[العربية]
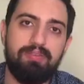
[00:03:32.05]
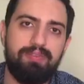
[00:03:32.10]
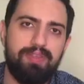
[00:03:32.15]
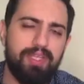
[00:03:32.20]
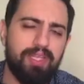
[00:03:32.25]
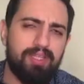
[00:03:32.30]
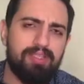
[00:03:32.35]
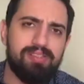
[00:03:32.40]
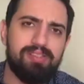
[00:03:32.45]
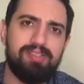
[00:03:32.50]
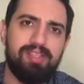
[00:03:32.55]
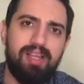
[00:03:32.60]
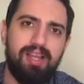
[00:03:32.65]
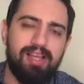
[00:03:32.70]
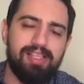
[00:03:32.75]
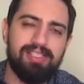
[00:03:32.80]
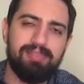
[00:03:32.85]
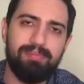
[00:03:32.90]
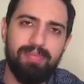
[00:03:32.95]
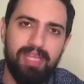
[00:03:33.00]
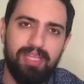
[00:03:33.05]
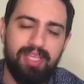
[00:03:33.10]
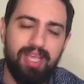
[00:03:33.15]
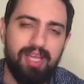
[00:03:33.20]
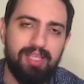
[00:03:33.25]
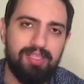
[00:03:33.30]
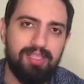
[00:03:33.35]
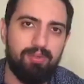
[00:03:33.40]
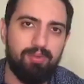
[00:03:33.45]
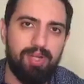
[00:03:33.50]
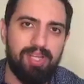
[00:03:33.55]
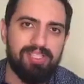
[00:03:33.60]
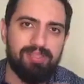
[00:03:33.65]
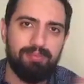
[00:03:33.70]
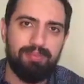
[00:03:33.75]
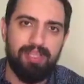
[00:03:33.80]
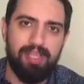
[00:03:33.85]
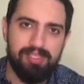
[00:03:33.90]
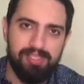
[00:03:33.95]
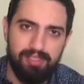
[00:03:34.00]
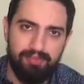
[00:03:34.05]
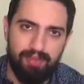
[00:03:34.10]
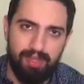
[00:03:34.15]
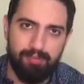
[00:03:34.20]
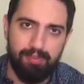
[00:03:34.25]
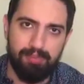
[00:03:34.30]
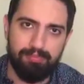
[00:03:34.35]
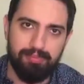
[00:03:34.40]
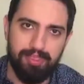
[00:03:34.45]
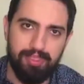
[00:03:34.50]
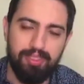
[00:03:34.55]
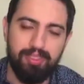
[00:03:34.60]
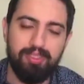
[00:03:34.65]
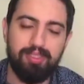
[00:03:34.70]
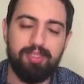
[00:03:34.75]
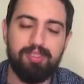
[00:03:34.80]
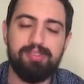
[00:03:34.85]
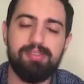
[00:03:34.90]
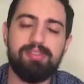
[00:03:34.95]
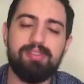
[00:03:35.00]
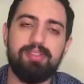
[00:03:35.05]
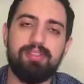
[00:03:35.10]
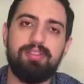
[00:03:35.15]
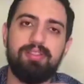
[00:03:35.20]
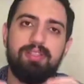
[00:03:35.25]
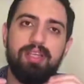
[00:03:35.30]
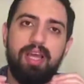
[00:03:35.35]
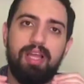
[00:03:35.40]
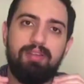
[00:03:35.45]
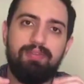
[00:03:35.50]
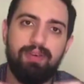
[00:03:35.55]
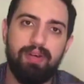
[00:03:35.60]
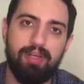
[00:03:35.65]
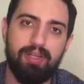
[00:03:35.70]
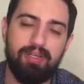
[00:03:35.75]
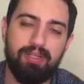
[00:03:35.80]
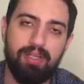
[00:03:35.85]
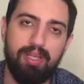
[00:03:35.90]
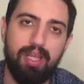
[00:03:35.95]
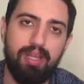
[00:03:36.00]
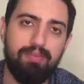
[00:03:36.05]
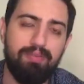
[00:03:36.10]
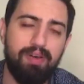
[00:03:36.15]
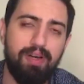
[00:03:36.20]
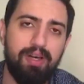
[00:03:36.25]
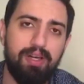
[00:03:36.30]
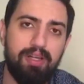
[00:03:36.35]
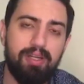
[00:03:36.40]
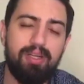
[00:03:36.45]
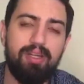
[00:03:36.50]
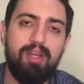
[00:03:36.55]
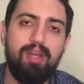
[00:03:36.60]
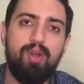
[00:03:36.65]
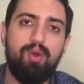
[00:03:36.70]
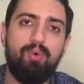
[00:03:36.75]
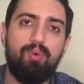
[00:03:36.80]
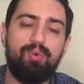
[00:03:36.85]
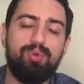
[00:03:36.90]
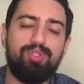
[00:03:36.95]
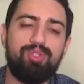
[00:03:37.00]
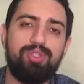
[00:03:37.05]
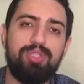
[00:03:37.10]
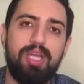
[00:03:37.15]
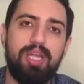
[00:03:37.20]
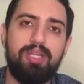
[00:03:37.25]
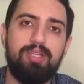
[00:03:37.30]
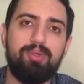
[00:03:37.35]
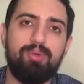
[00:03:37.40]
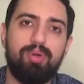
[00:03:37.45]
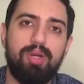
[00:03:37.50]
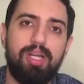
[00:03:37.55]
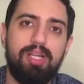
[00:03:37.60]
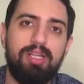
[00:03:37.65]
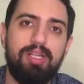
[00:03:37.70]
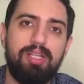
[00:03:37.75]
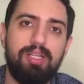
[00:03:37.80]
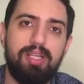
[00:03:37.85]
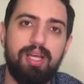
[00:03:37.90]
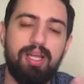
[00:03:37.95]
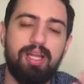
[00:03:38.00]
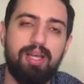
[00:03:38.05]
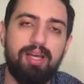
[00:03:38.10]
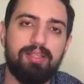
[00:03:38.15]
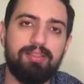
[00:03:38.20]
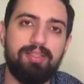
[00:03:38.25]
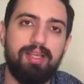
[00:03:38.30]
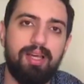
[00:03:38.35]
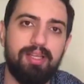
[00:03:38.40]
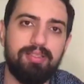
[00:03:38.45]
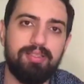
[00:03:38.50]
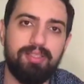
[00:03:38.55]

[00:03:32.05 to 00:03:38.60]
في قصة لازم نحكي عنها ولازم الناس تفهمها منيح قصة الفار الفار وجد ليقلل الأخطاء